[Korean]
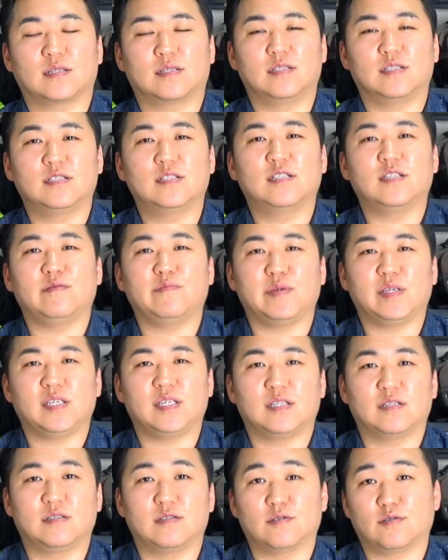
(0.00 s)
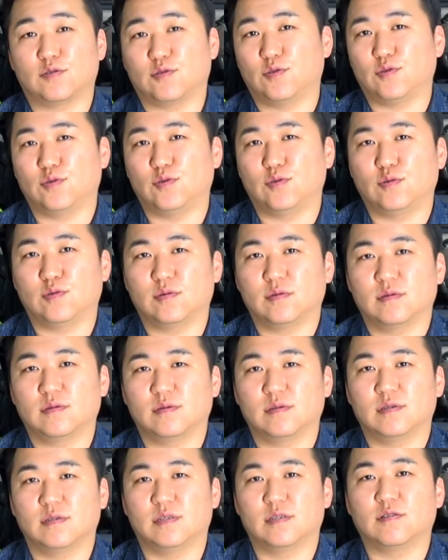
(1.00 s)
느낌이 그렇고
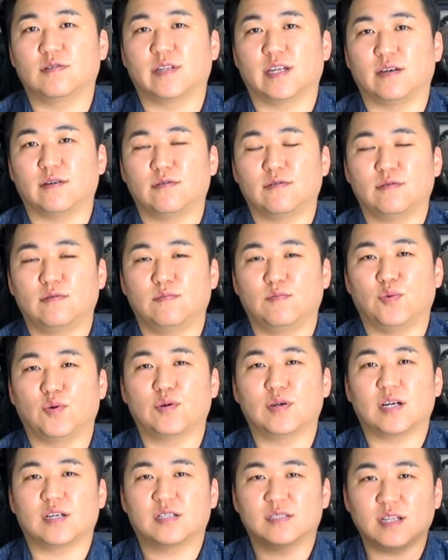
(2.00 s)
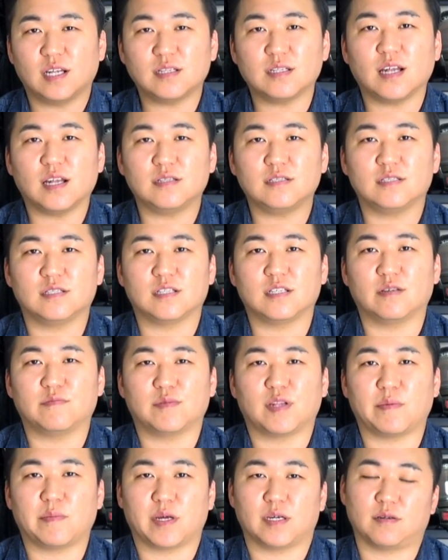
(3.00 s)
그러네요. 뭔가 끝났다는 느낌
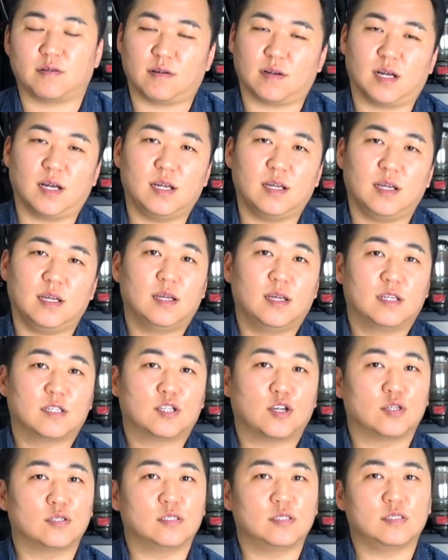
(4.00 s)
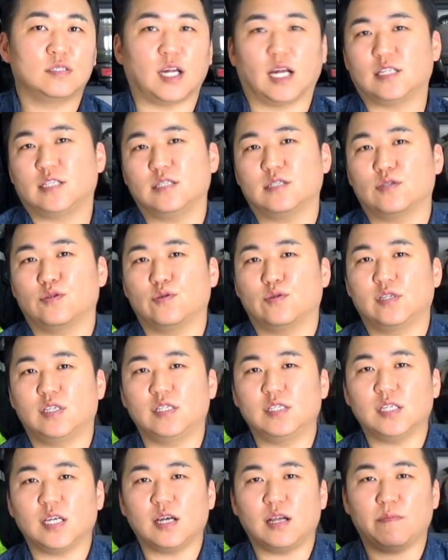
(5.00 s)
때문에 그런가? 저는 아직도
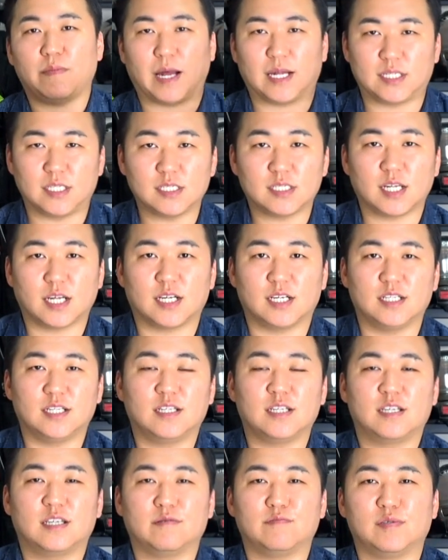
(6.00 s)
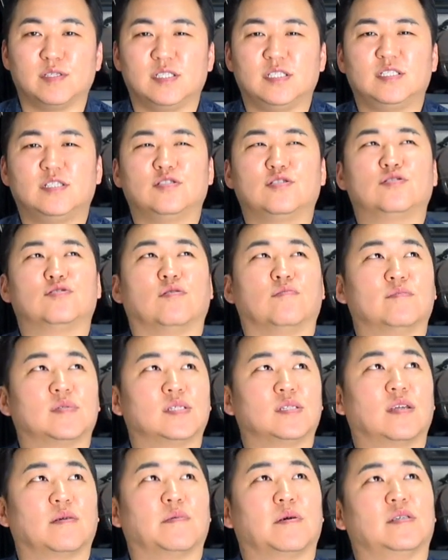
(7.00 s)
신차를 받을 때 그 느낌을 잊을 수
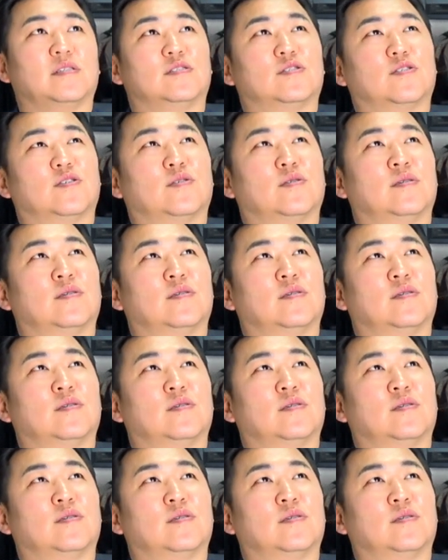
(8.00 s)
없는데 말이죠